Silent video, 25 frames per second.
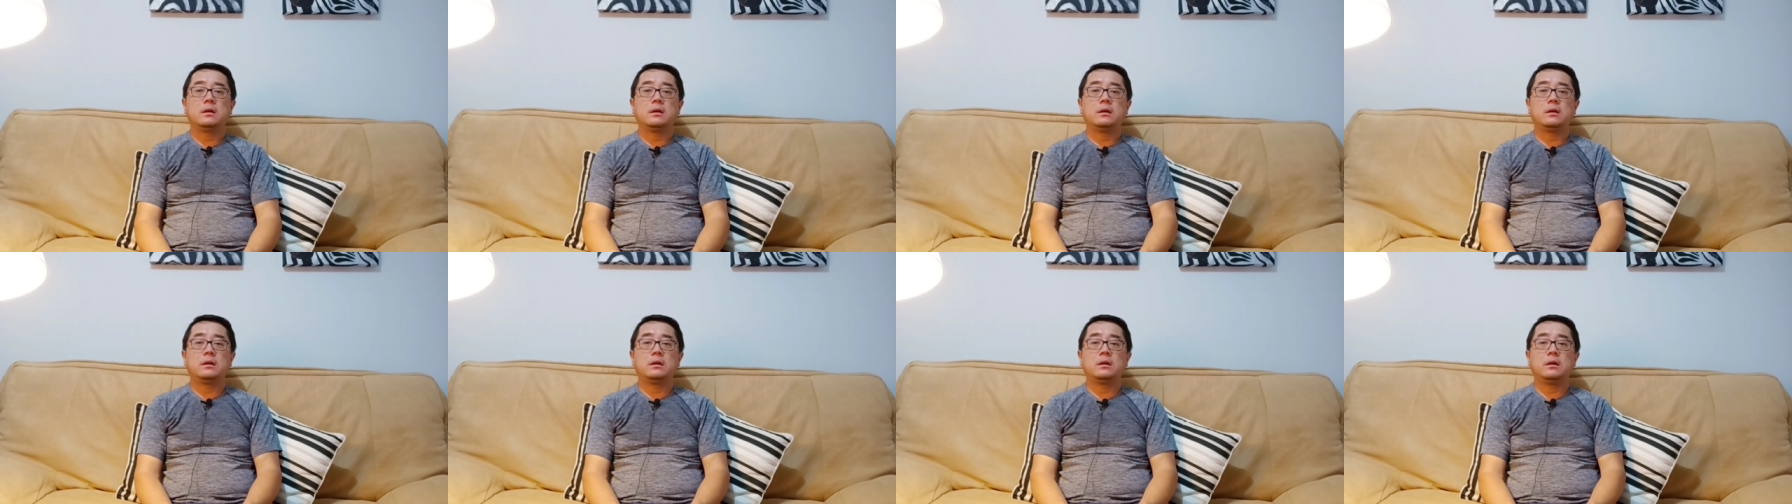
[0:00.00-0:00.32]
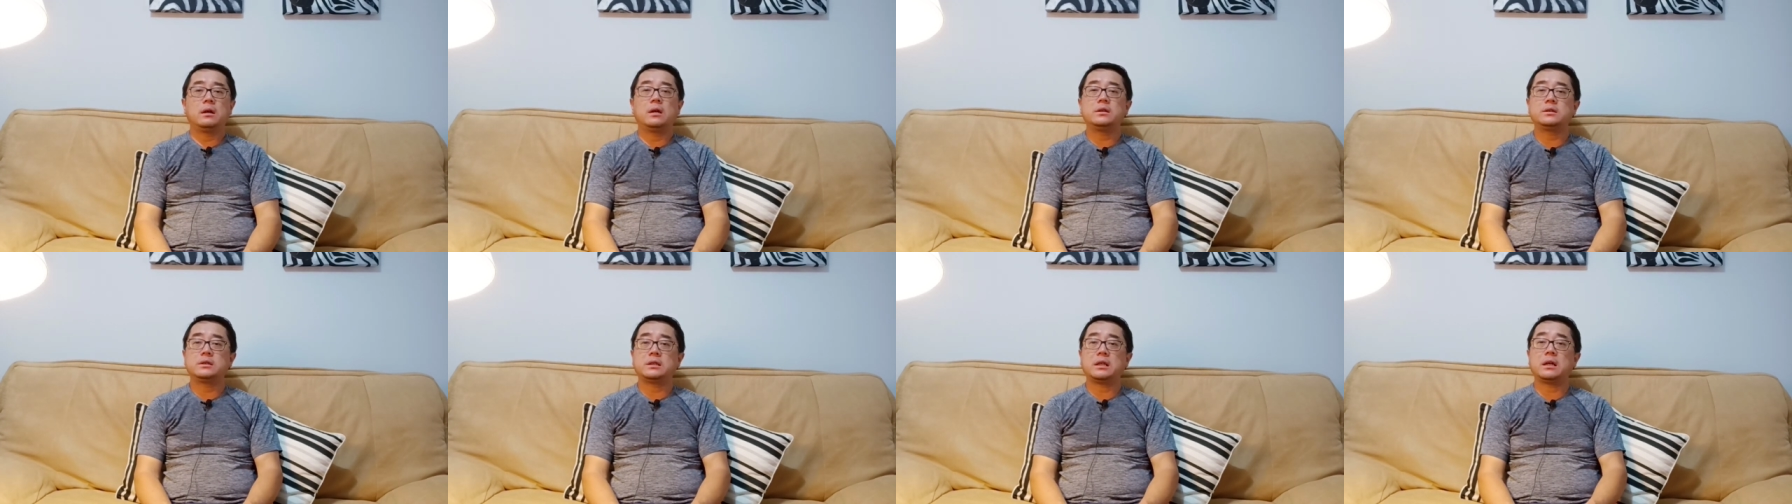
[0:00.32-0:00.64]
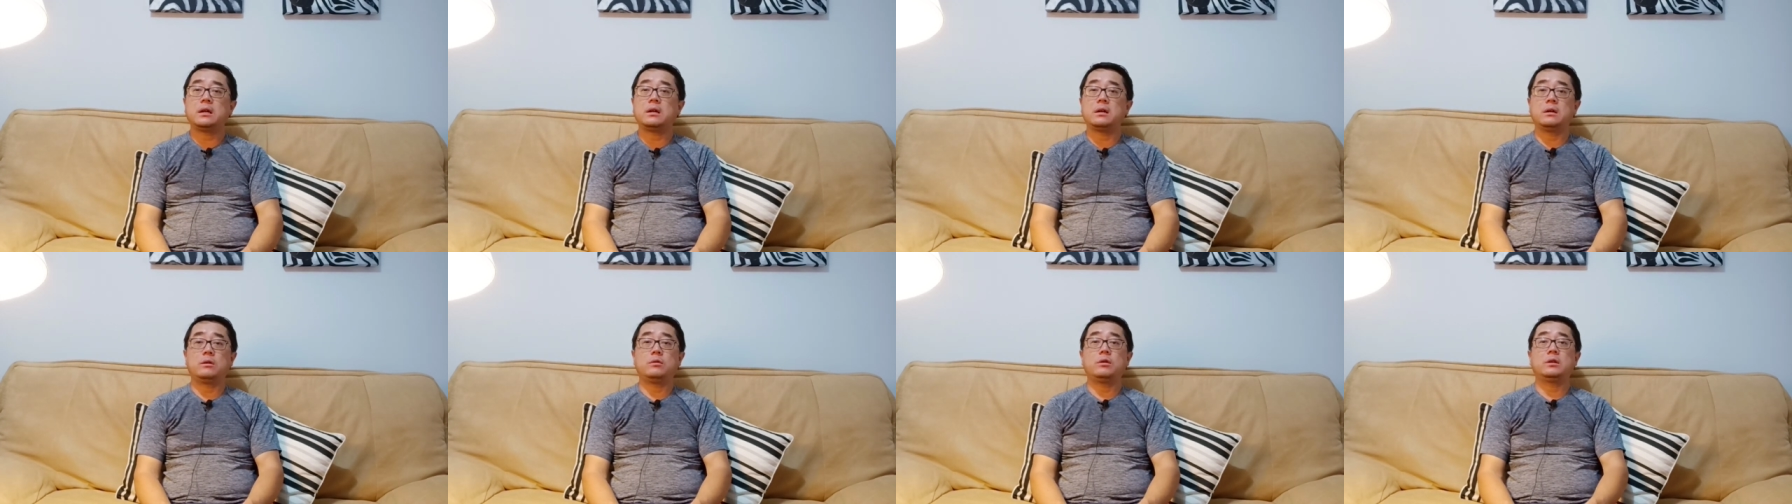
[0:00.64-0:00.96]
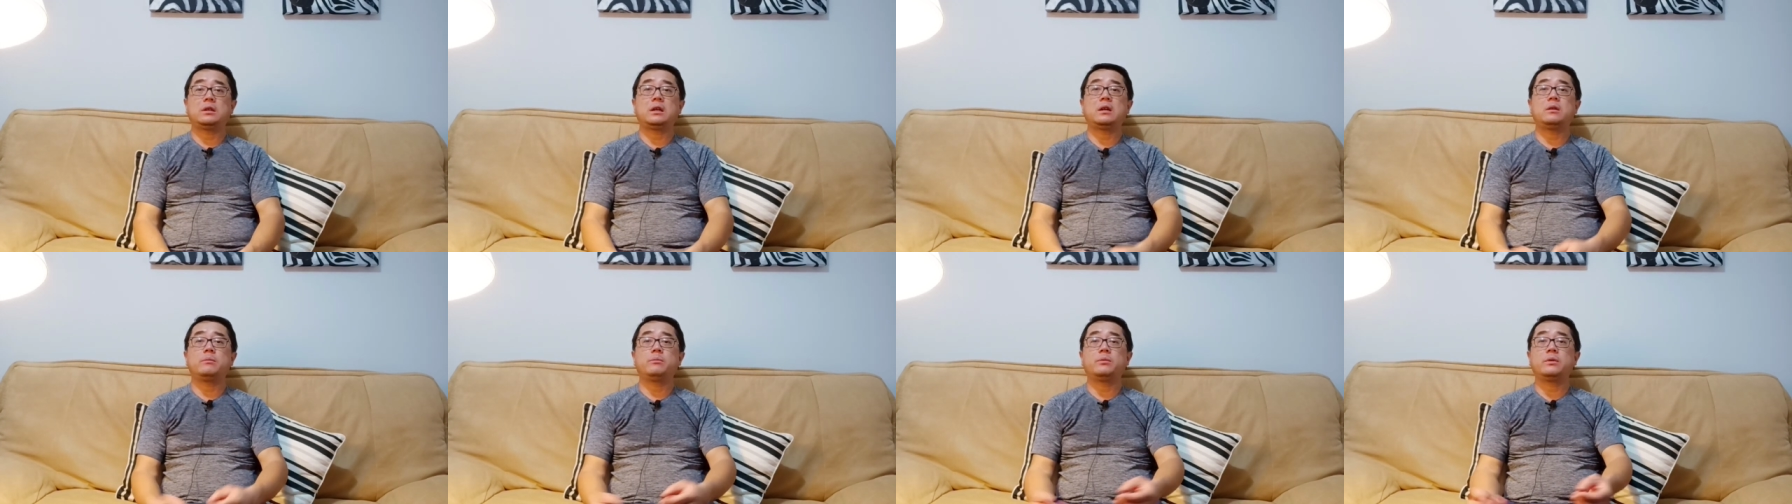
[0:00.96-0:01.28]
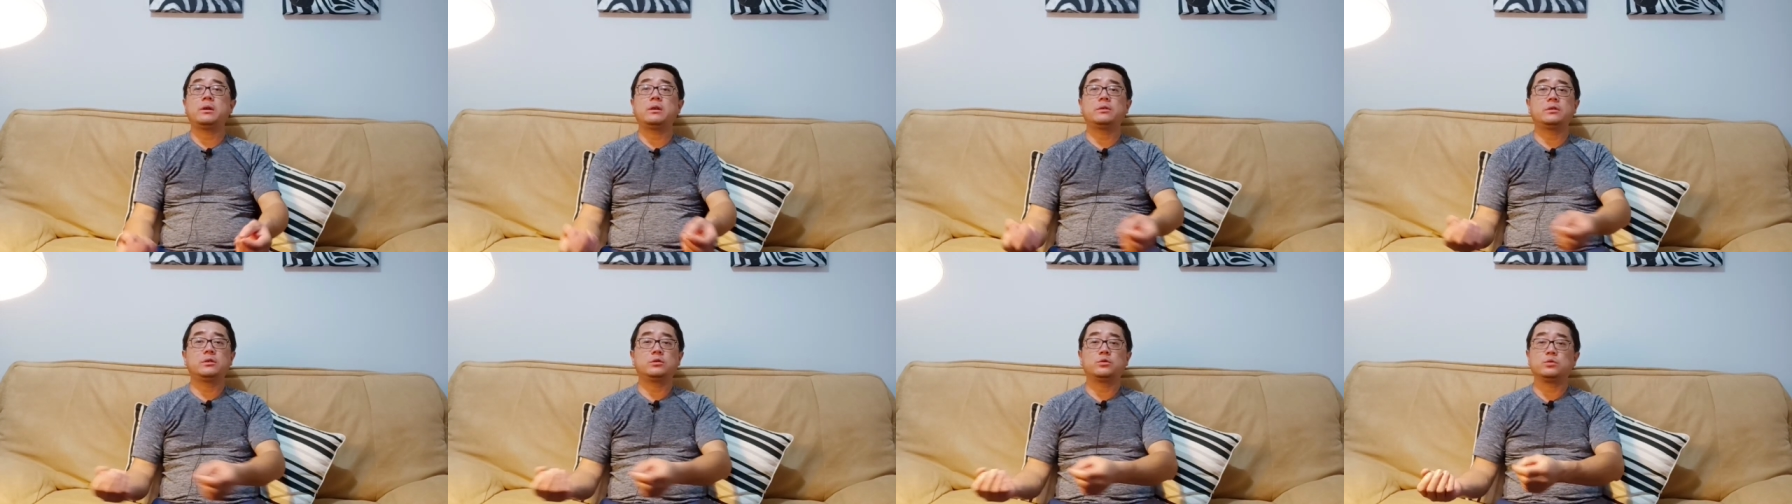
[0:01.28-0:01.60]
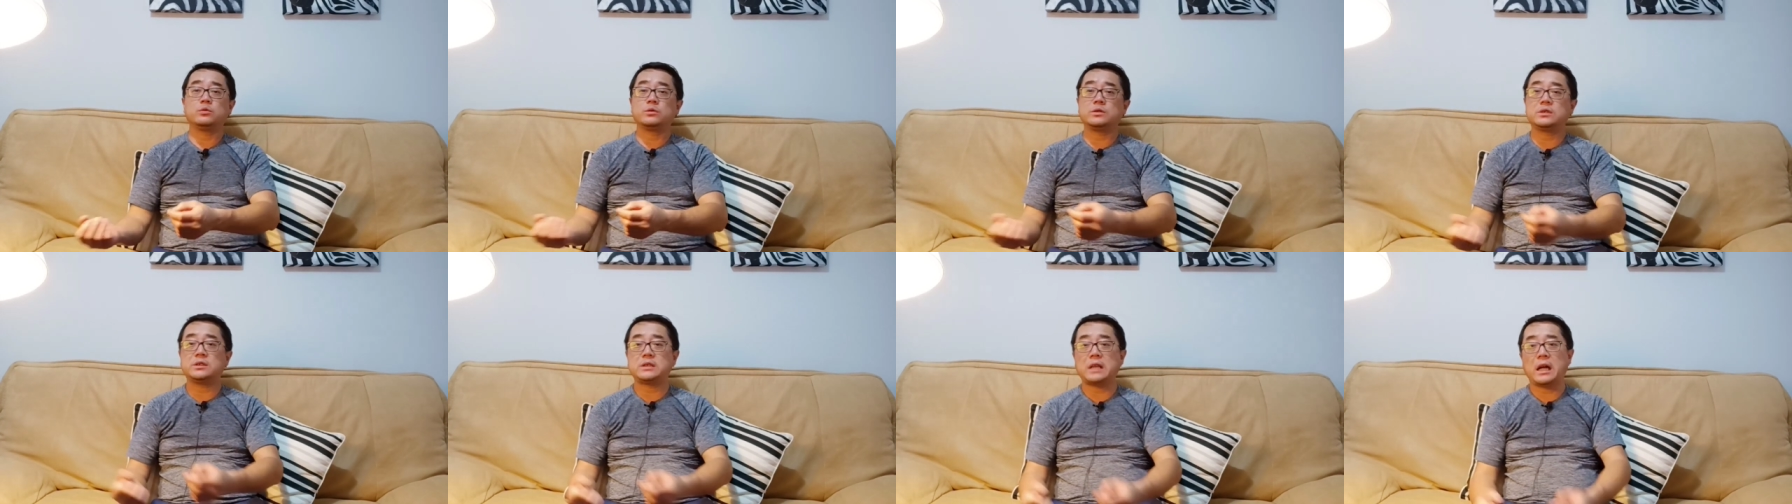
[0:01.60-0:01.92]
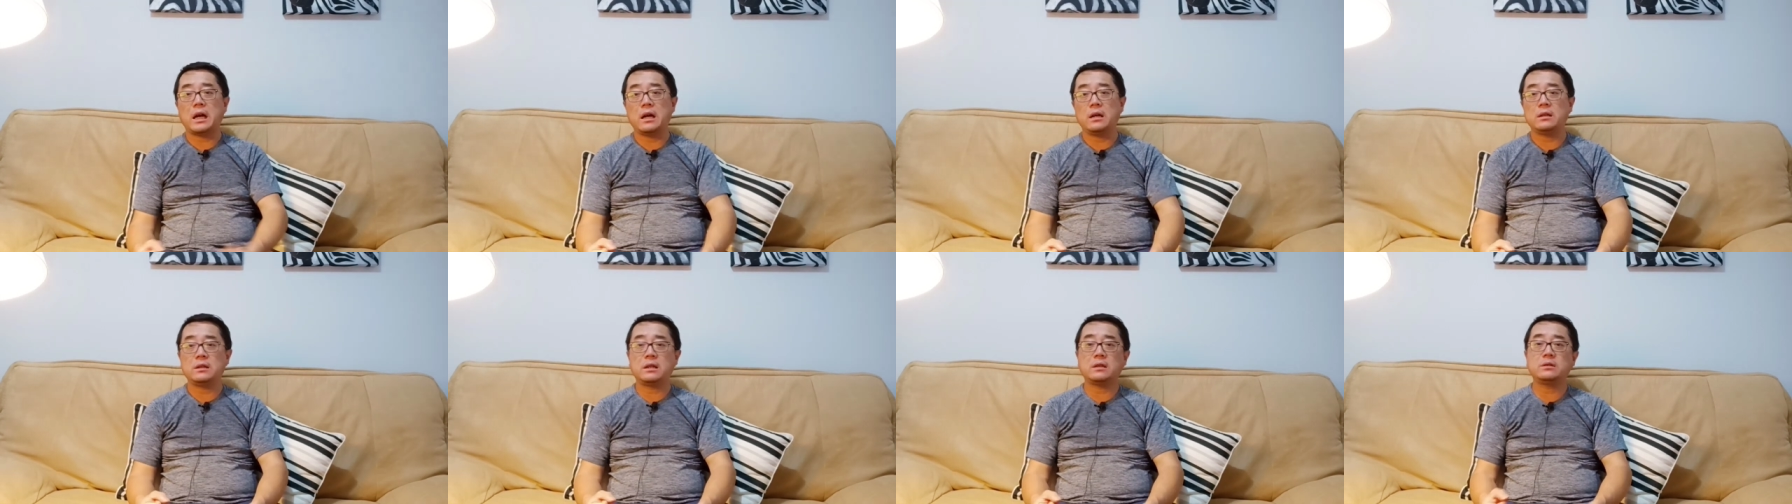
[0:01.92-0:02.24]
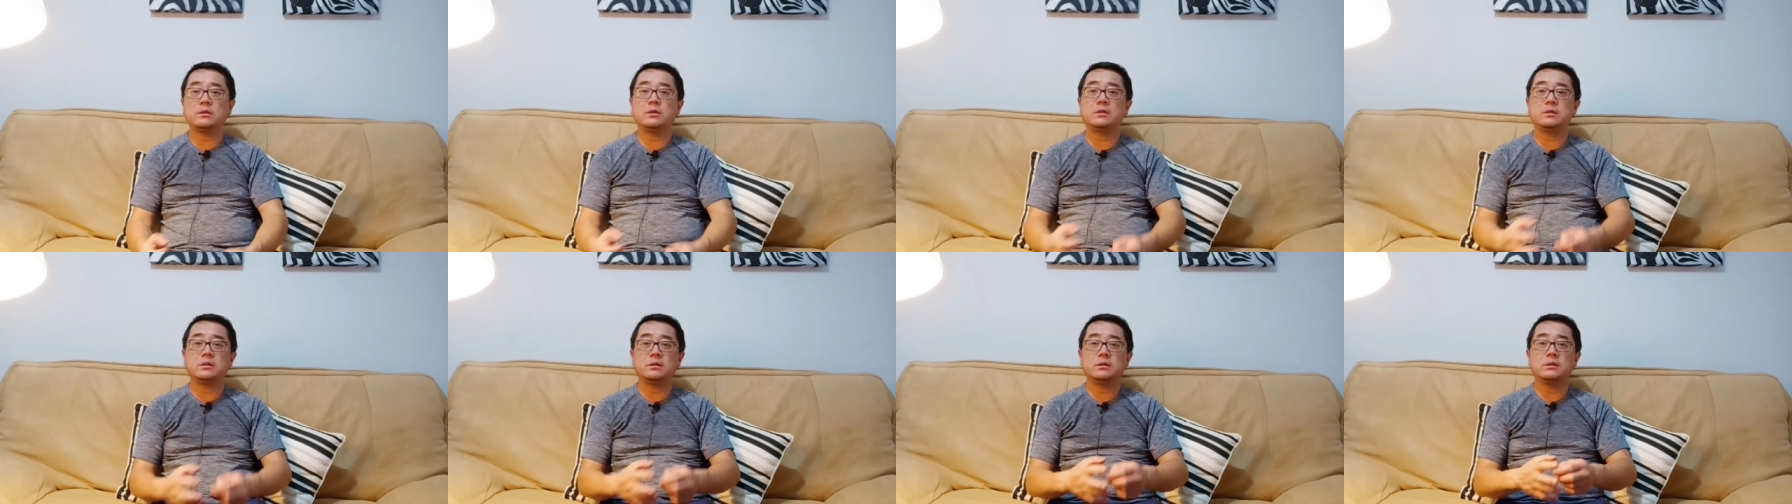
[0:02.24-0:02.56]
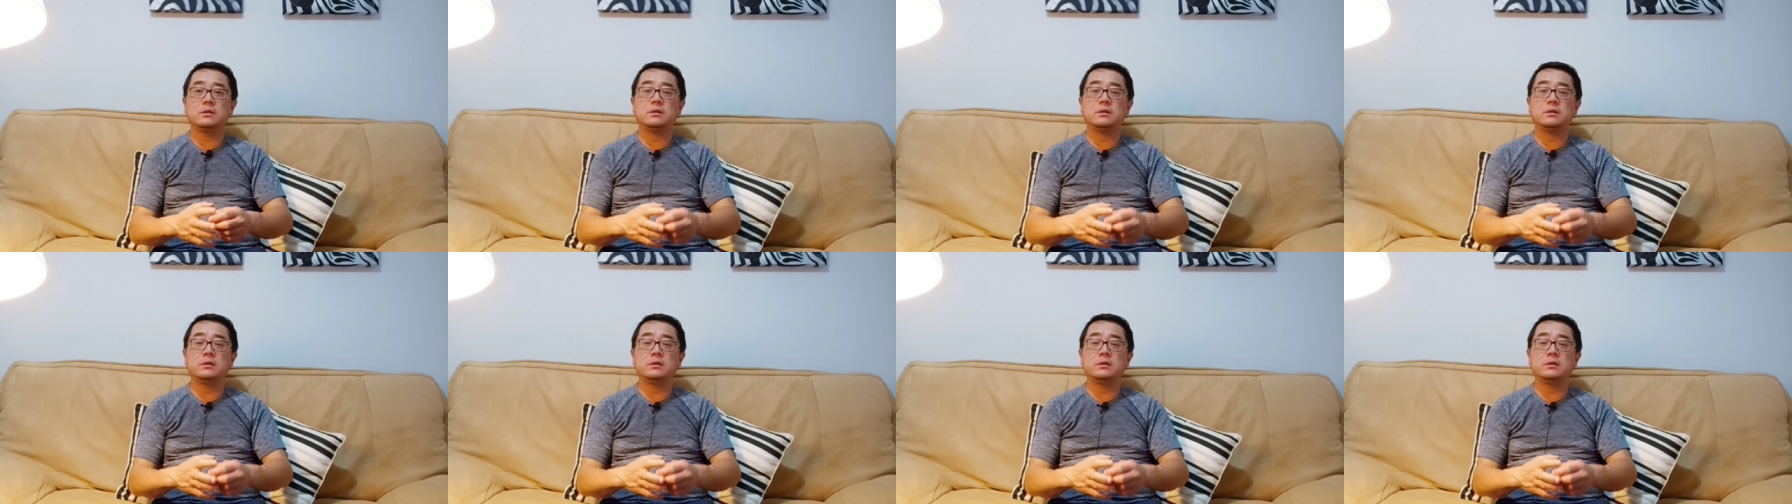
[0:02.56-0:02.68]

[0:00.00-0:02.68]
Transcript: 呃，而且它很快，它也不要你组织打，它对